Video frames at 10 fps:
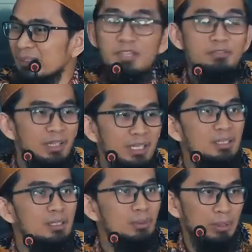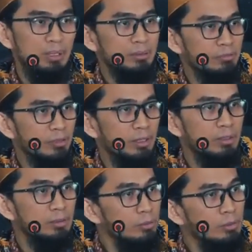if wala taf'al
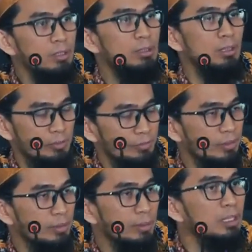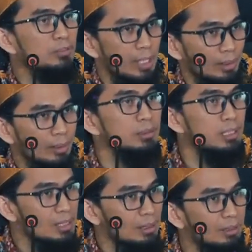do it live it kerjakan
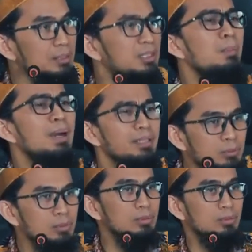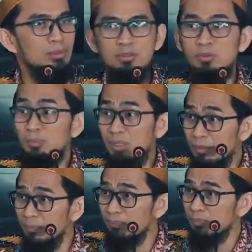tinggalkan nggak banyak bu cuma berapa
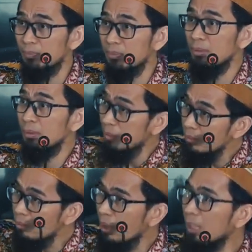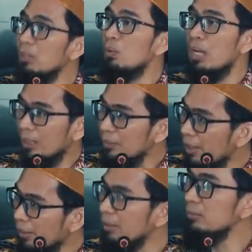dua kalau nggak
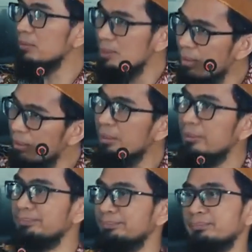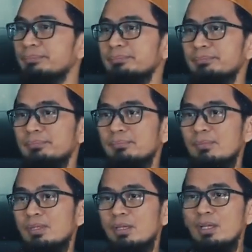kerjakan tinggalkan
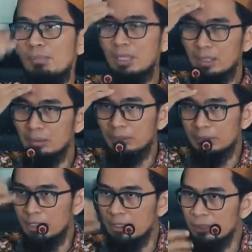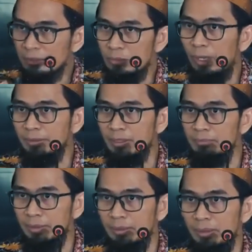maka kalau kita ingin kuat
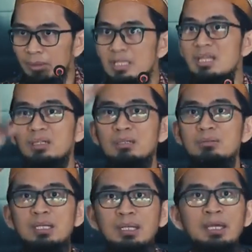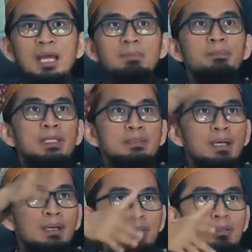imannya tinggal keluarkan apa
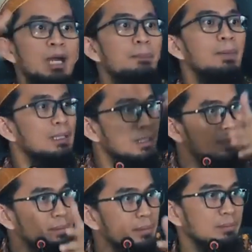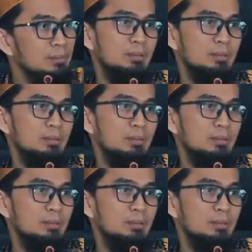perintah Allah apa larangannya